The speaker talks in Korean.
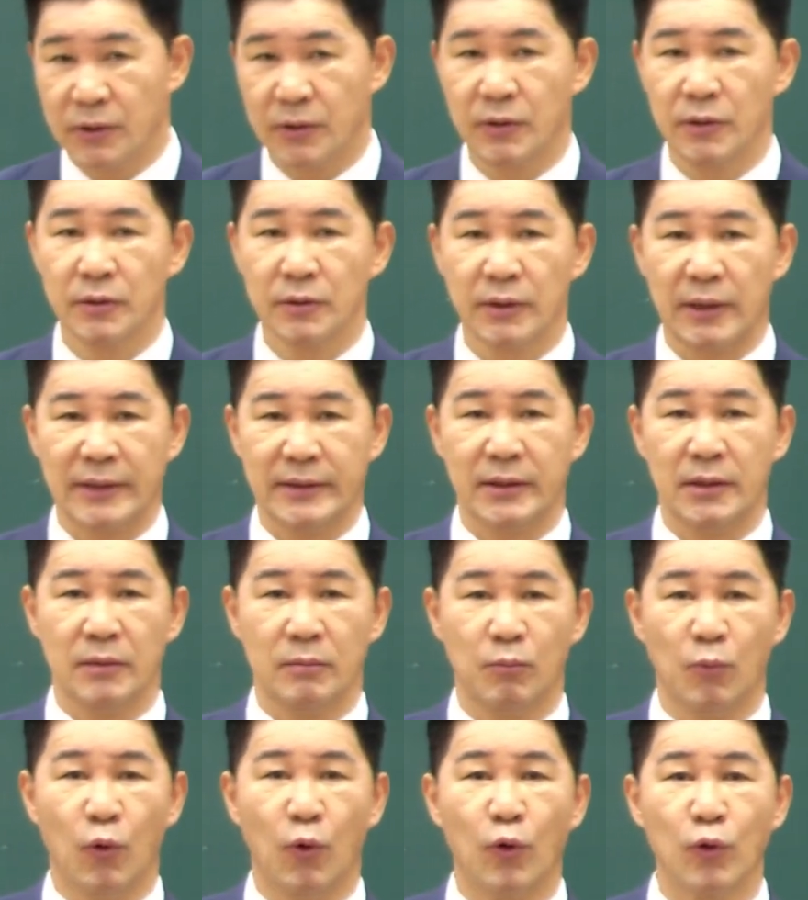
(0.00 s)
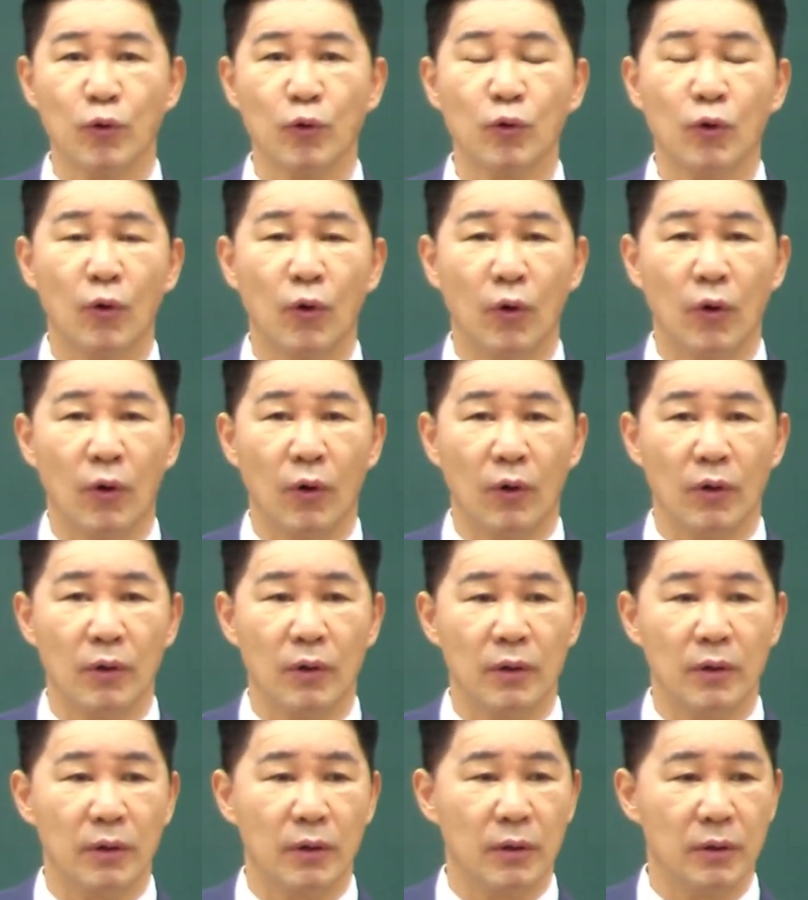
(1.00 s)
저는 사실 모르고
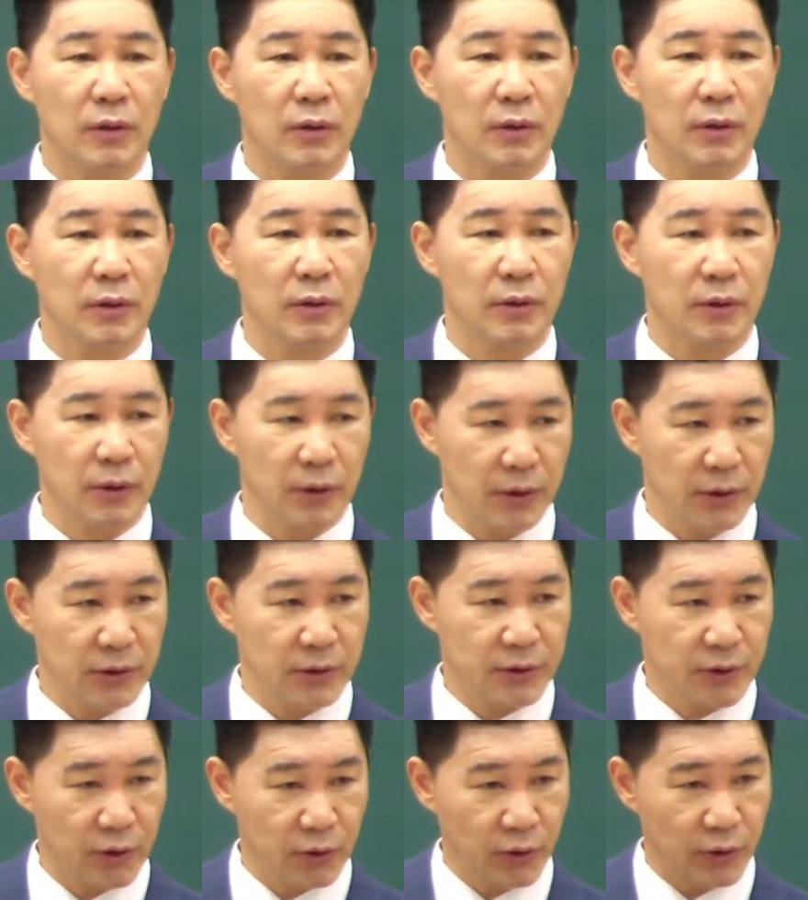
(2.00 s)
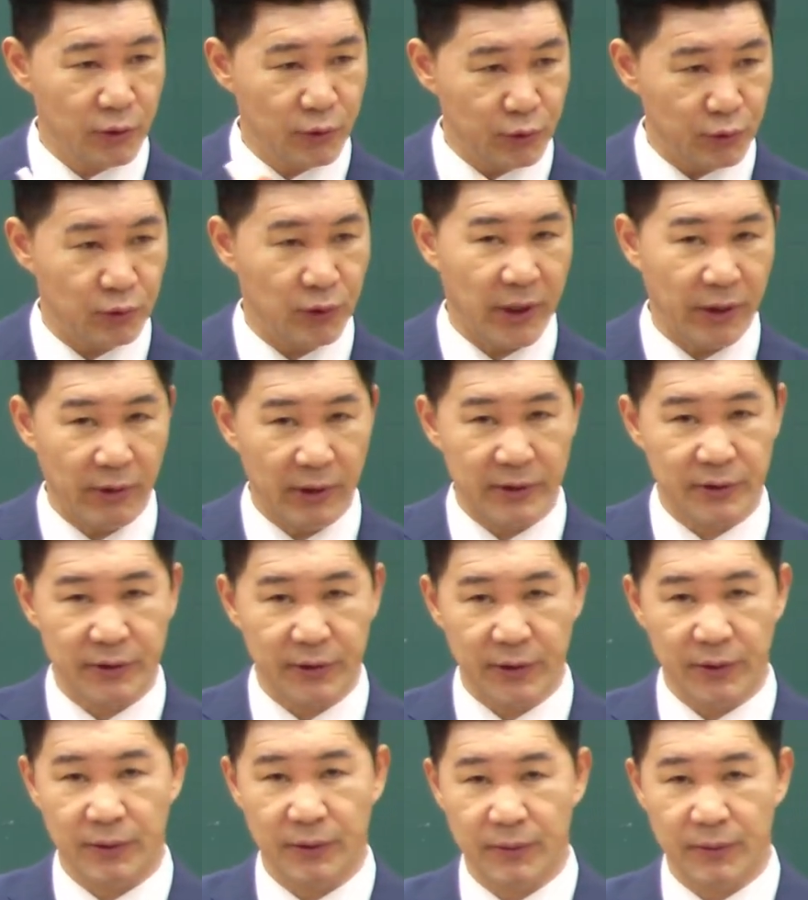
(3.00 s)
그 설교를 쭉 해왔어요.